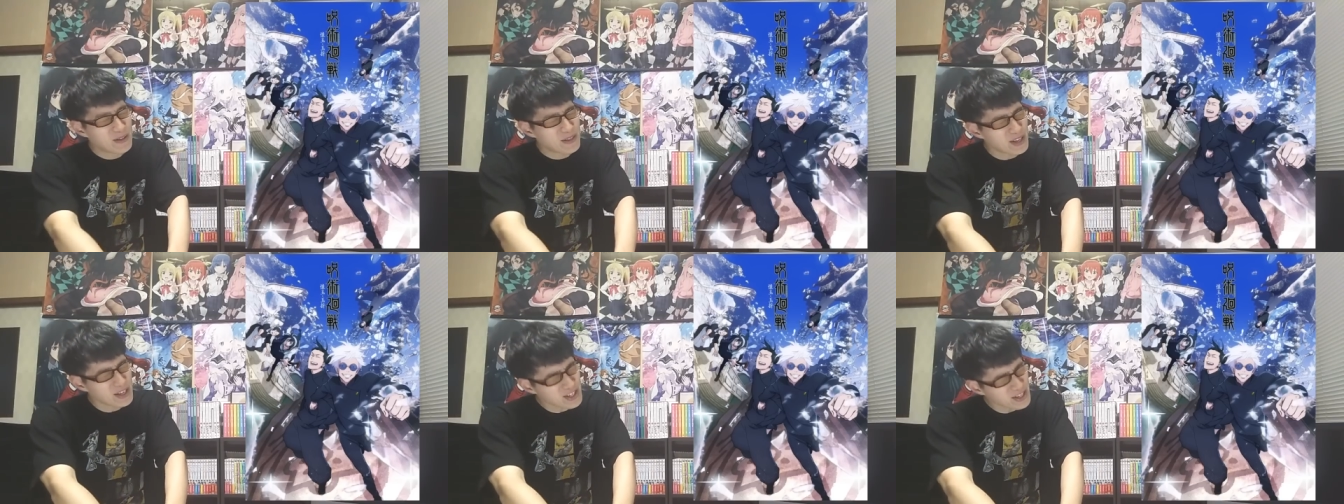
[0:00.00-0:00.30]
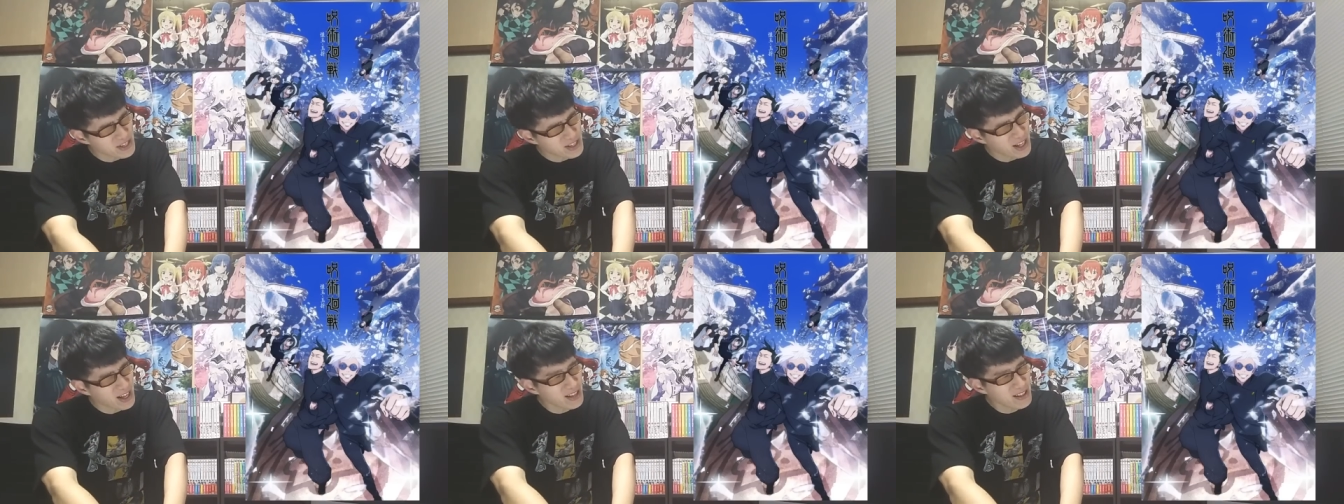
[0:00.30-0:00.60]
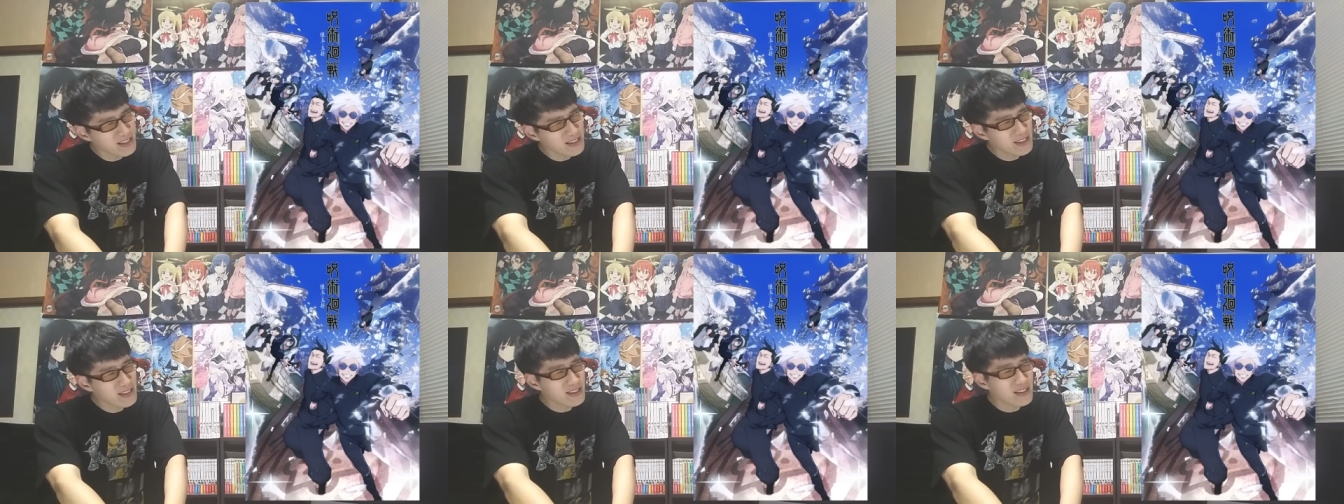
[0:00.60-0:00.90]
確かな
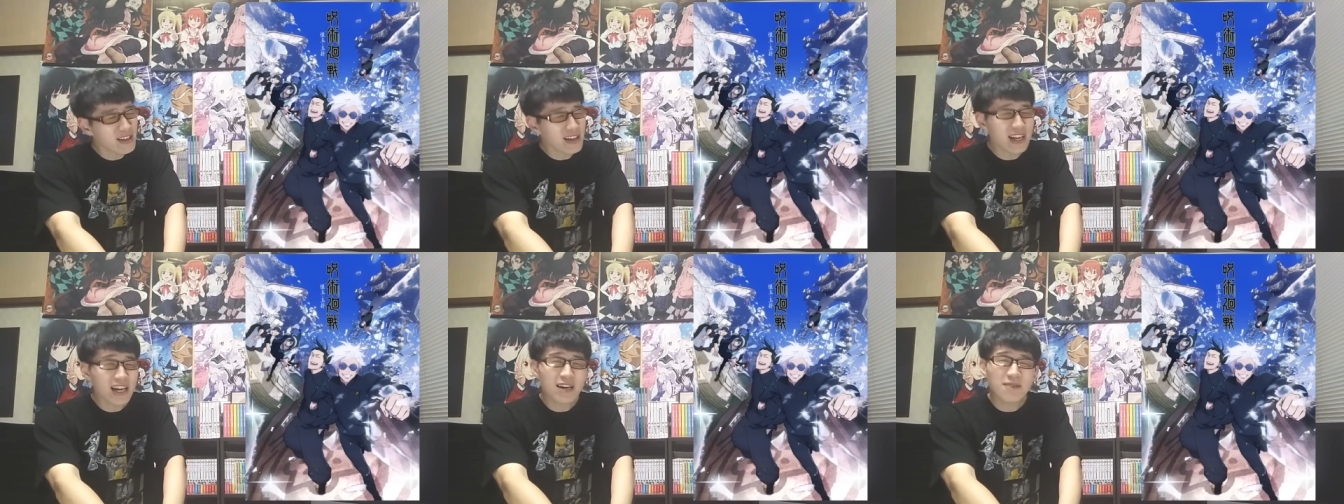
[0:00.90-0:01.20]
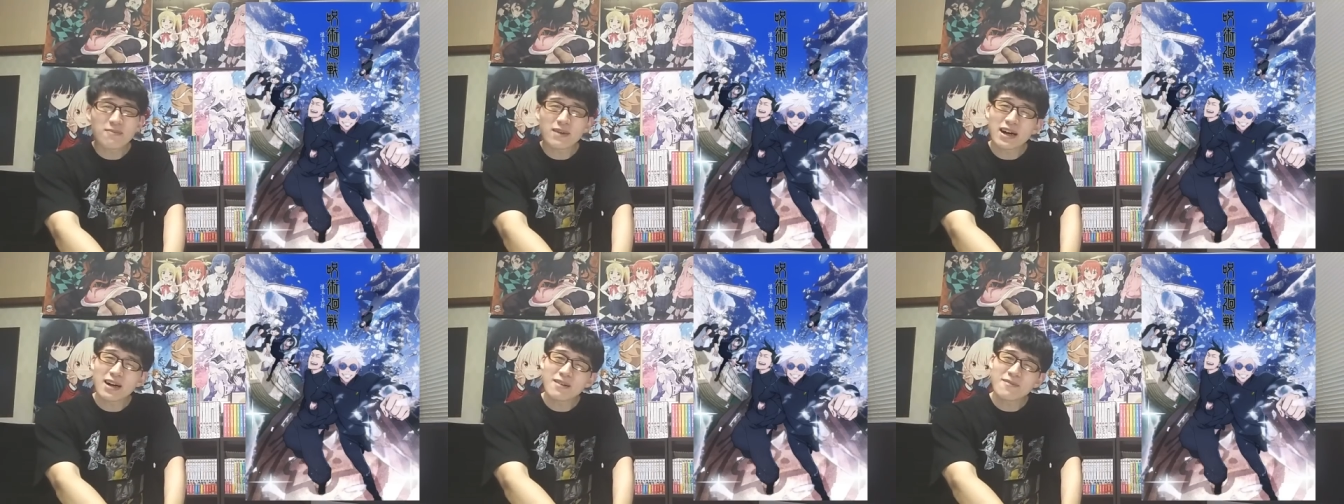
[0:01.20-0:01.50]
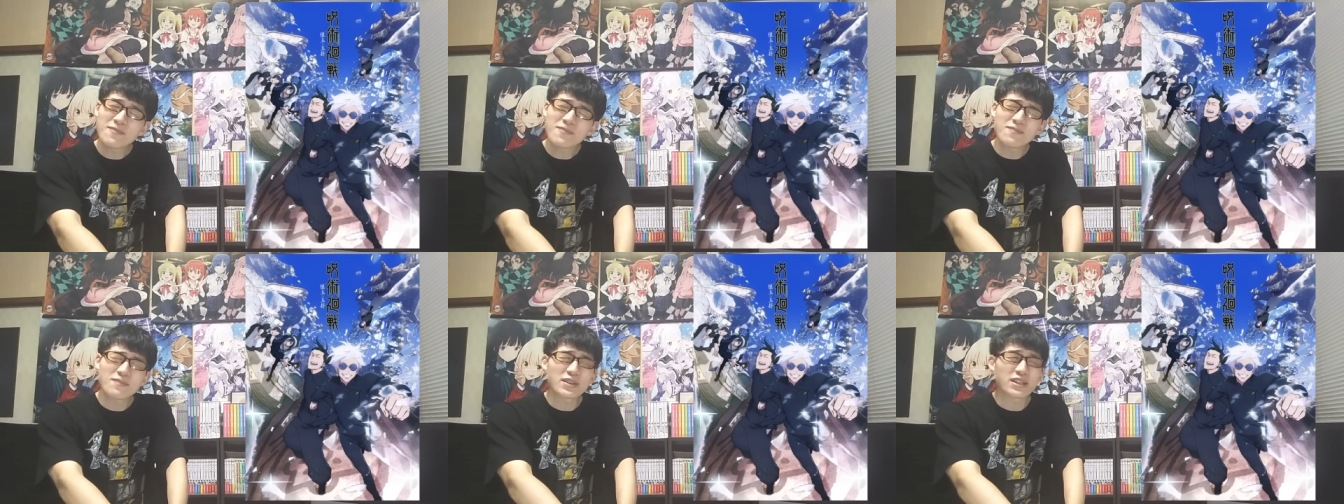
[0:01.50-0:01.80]
んたら
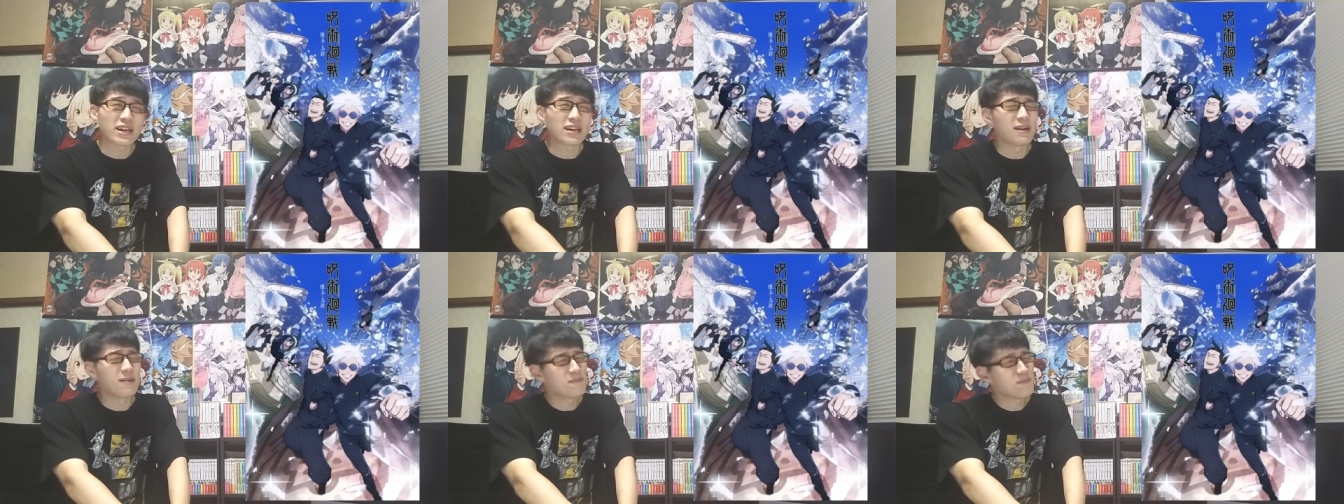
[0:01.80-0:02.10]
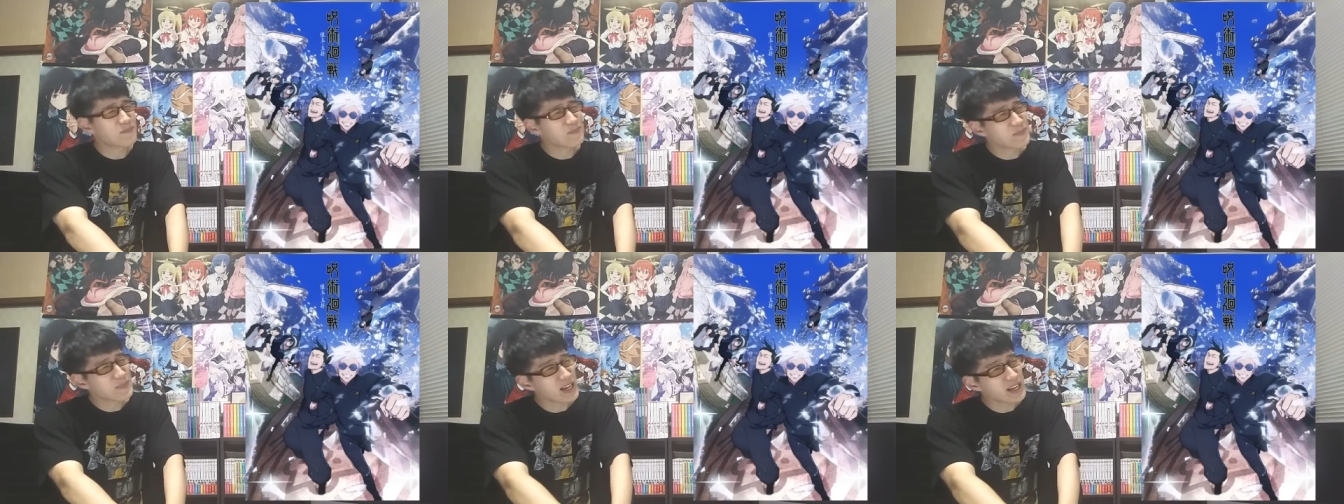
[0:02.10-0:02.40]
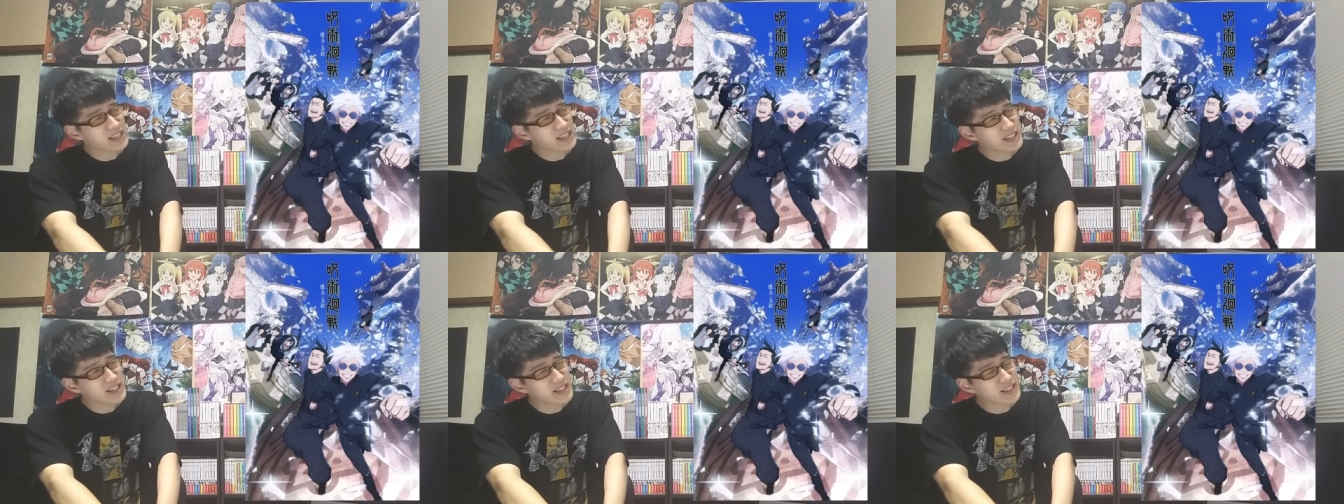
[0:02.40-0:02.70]
マンみたいな
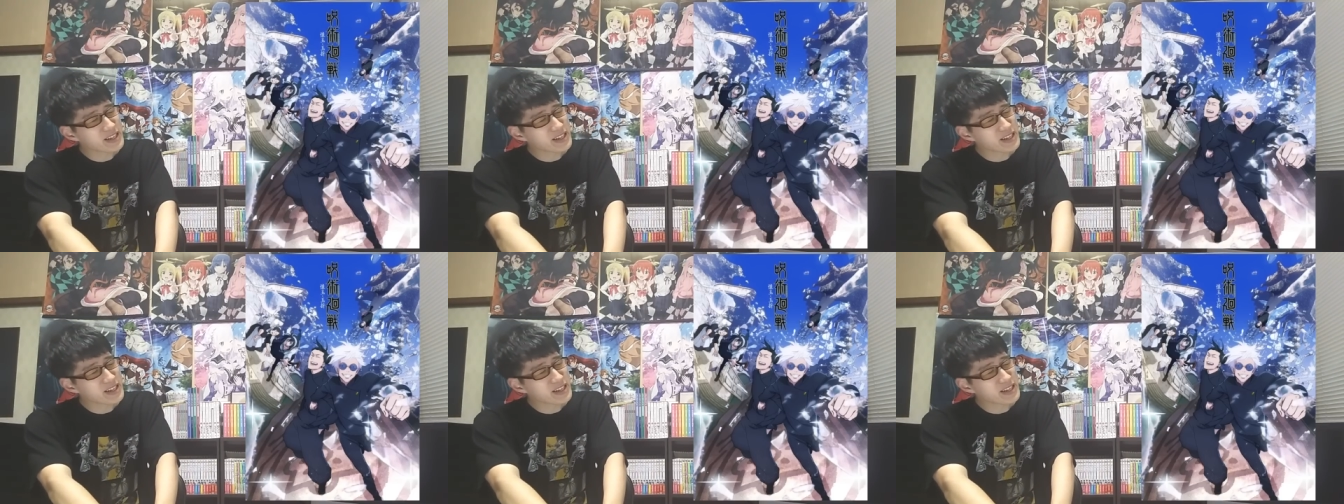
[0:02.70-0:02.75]
確